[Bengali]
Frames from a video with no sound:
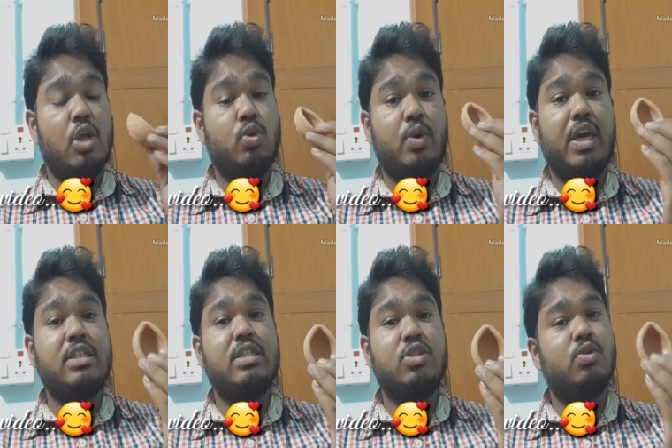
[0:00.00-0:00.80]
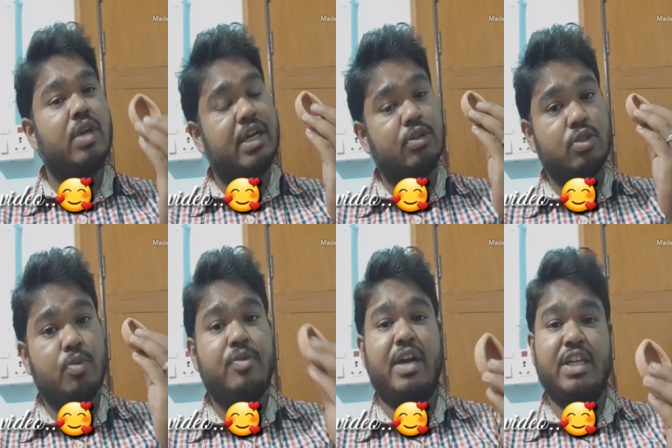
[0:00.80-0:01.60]
তো এই জিনিসগুলো এটা হচ্ছে
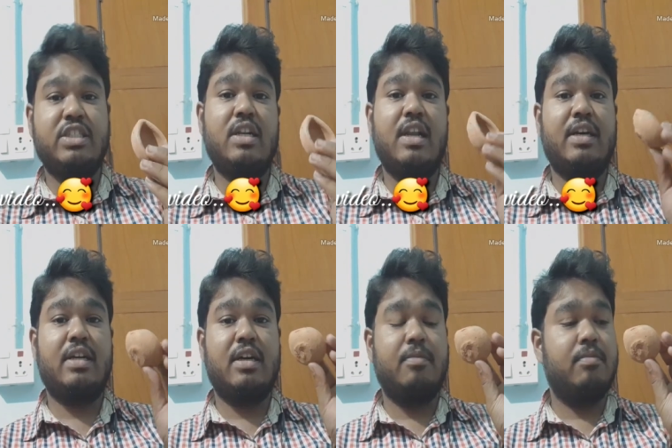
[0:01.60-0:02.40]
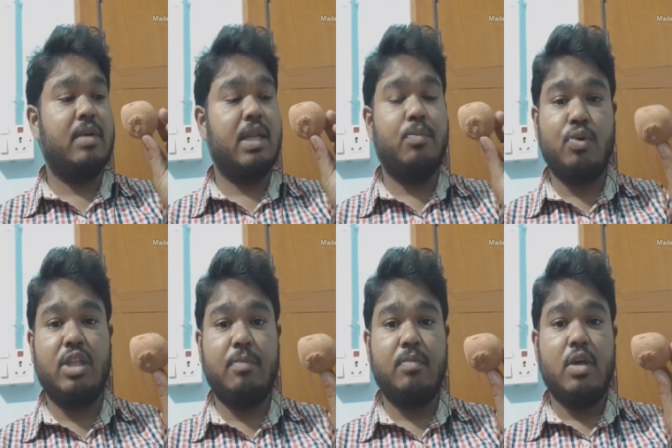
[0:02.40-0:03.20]
খুব ট্র্যাডিশনাল একটা মানে
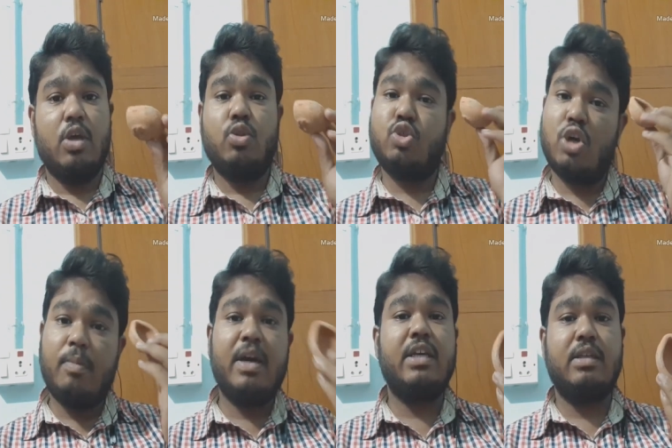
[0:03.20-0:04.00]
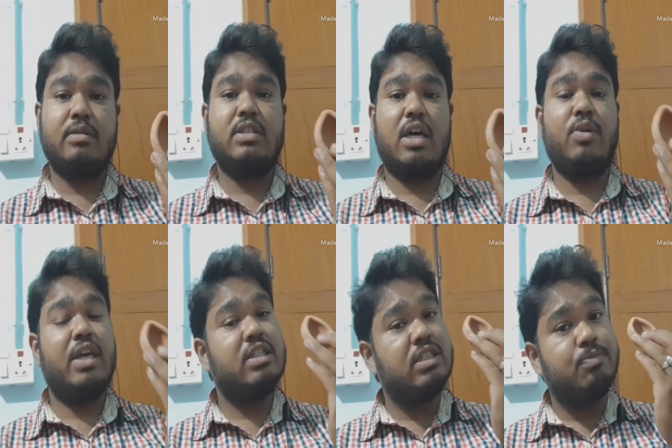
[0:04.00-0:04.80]
প্রদীপ তো সবাই জানো
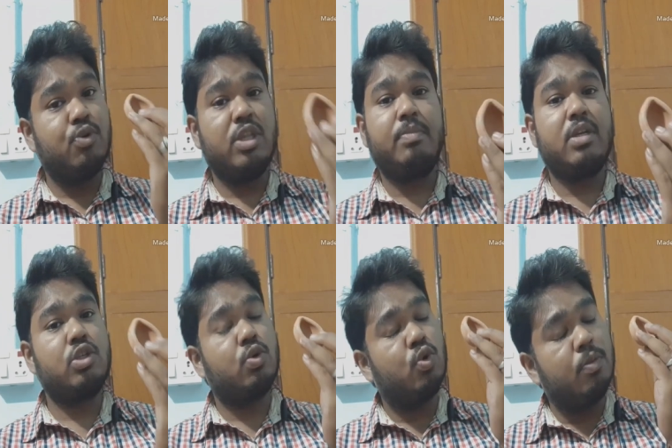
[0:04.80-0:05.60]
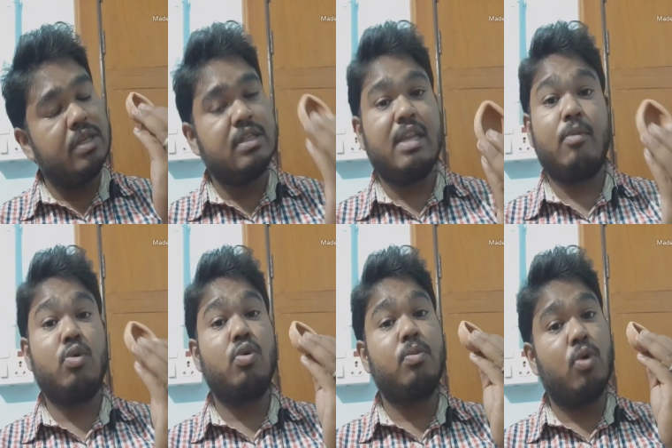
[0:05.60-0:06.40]
এই প্রদীপটা খুব ইজিলি এবং
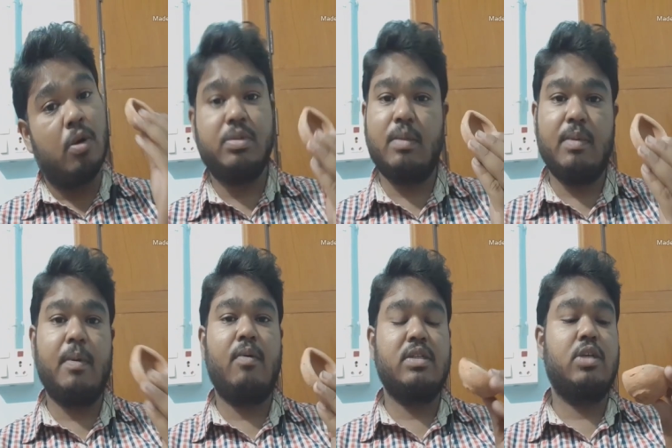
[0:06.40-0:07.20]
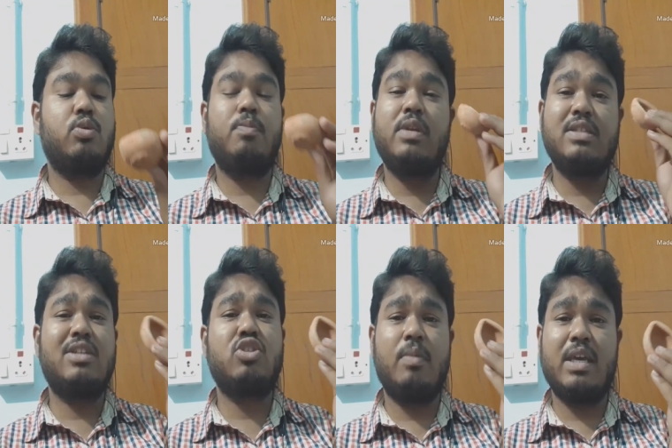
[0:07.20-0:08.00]
খুব কম দামে পাওয়া যায় তো প্লিজ
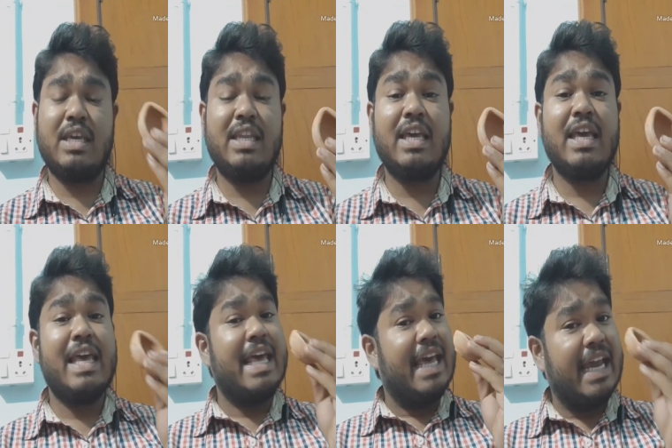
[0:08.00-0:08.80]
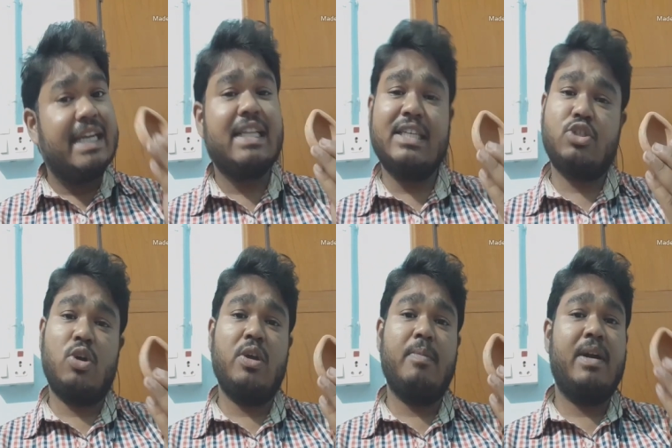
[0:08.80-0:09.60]
এটা সবাই কিনে এইটা দিয়ে
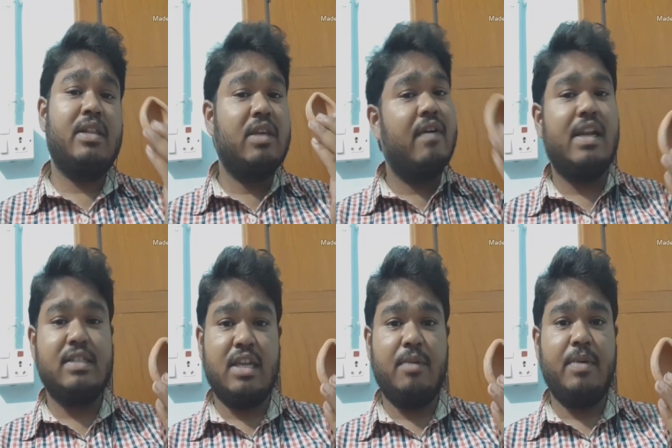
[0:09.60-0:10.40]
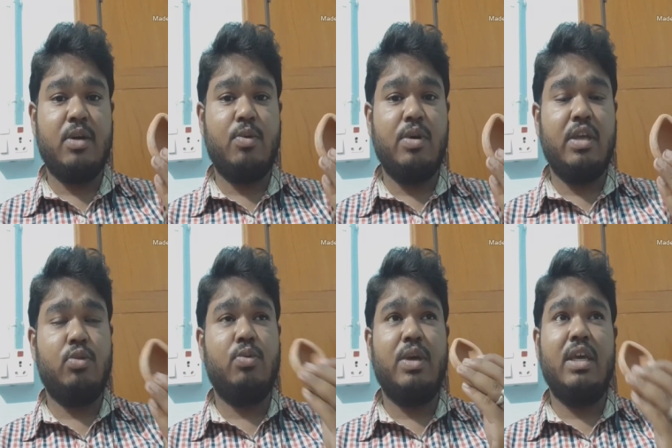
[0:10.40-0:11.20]
চলো এবার দিওয়ালি সেলিব্রেট করি
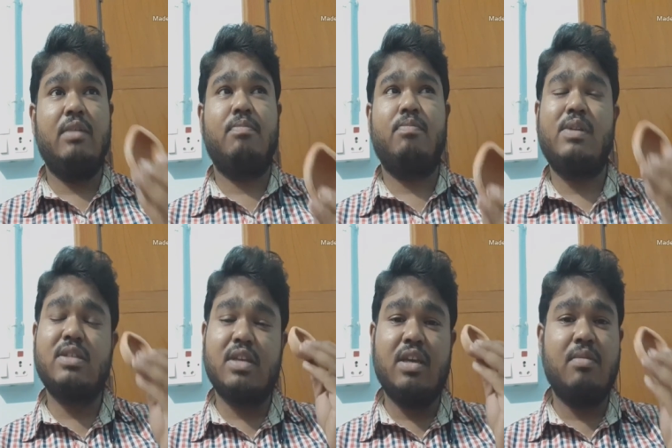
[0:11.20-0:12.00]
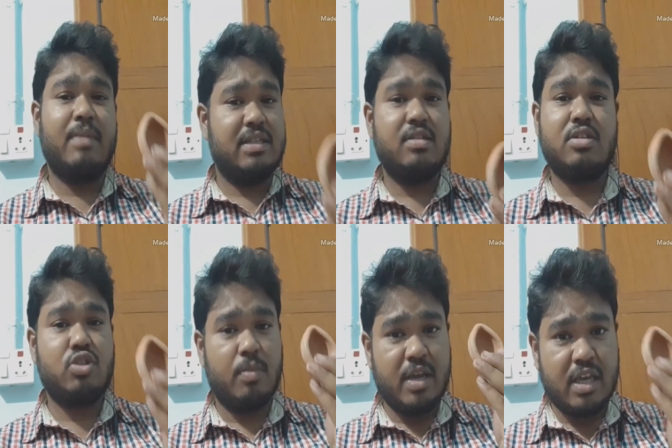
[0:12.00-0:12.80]
তো এই প্লিজ এই মেসেজটা
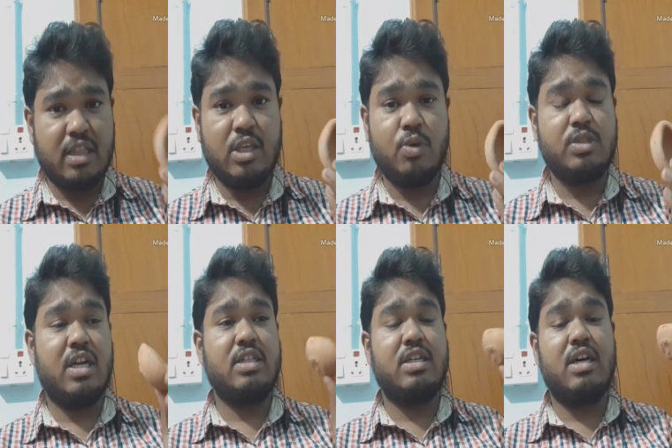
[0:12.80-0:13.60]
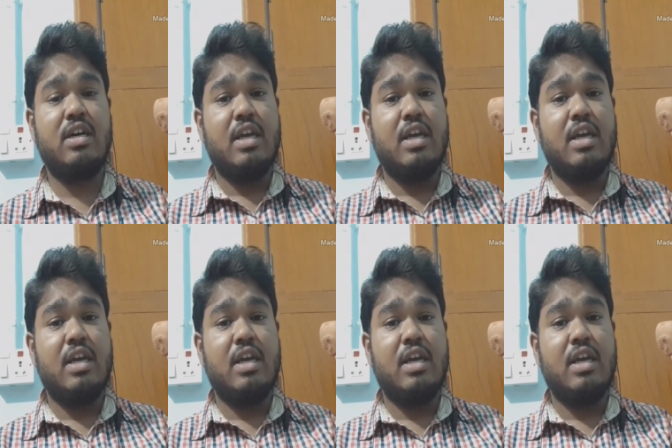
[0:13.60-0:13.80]
সবাইকে দিও যারা যারা